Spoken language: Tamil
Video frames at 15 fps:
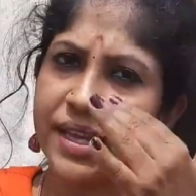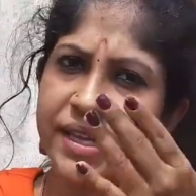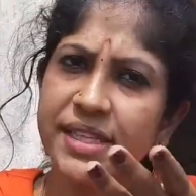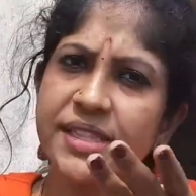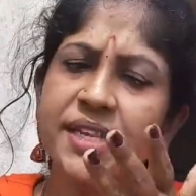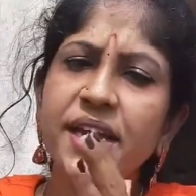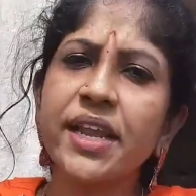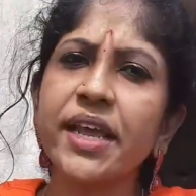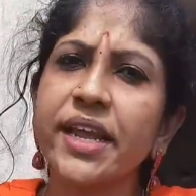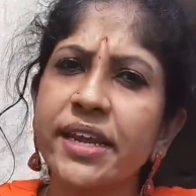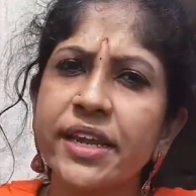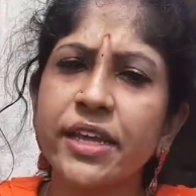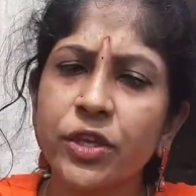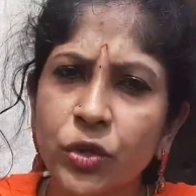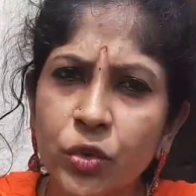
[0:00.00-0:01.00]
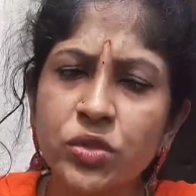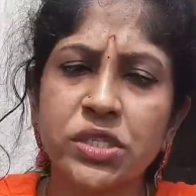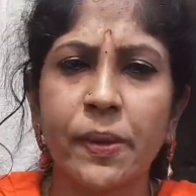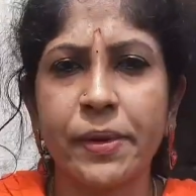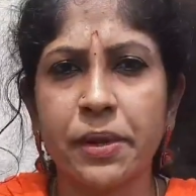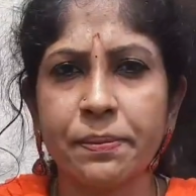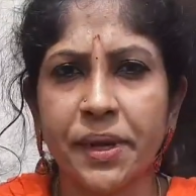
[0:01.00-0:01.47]
இதனால் என்ன யூஸ்
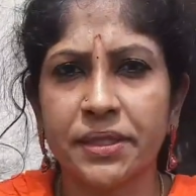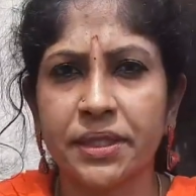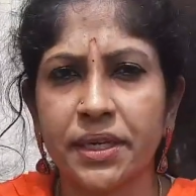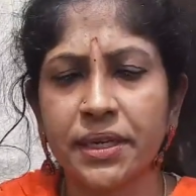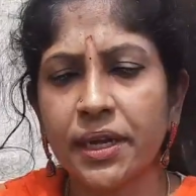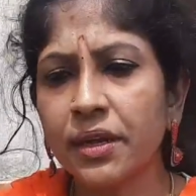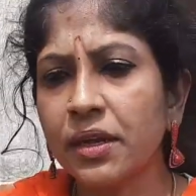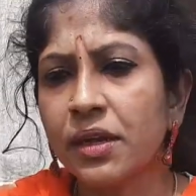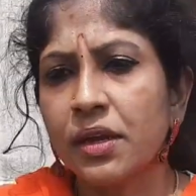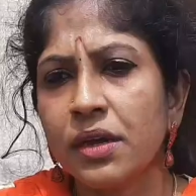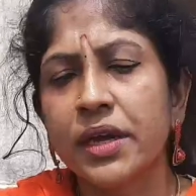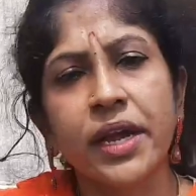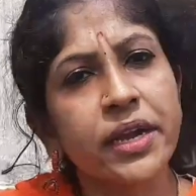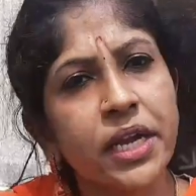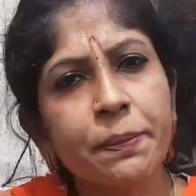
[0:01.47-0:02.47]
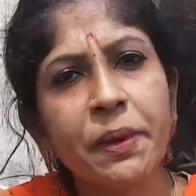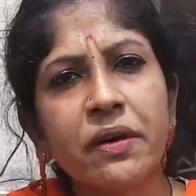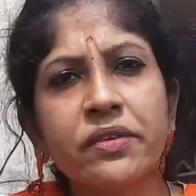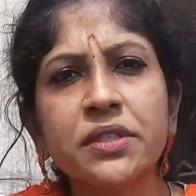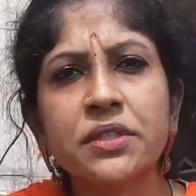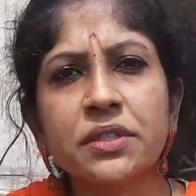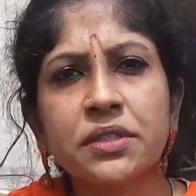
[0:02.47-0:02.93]
அப்படின்னு பார்த்தீங்கன்னா கண்டிப்பாக
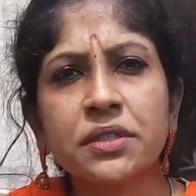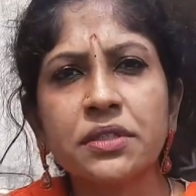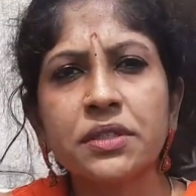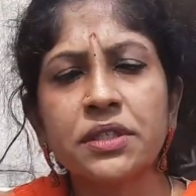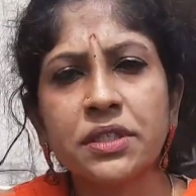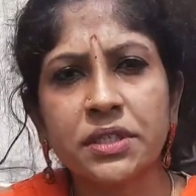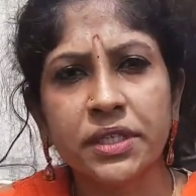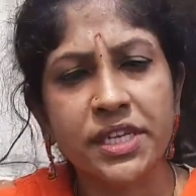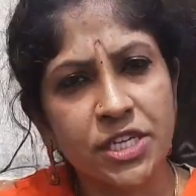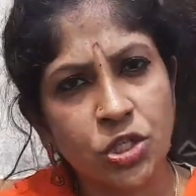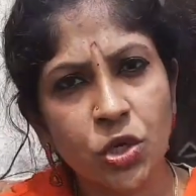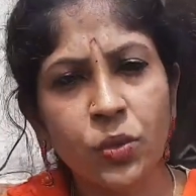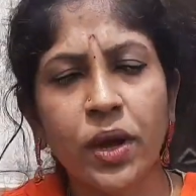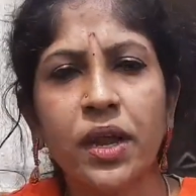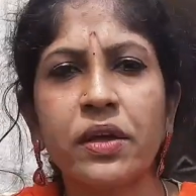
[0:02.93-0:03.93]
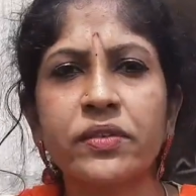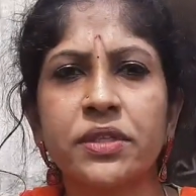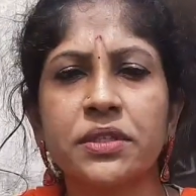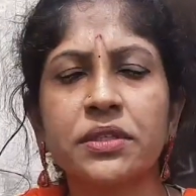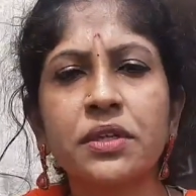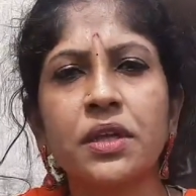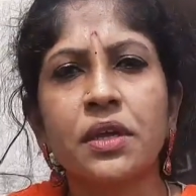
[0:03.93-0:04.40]
வந்து இந்த கிட்டோவால் வந்து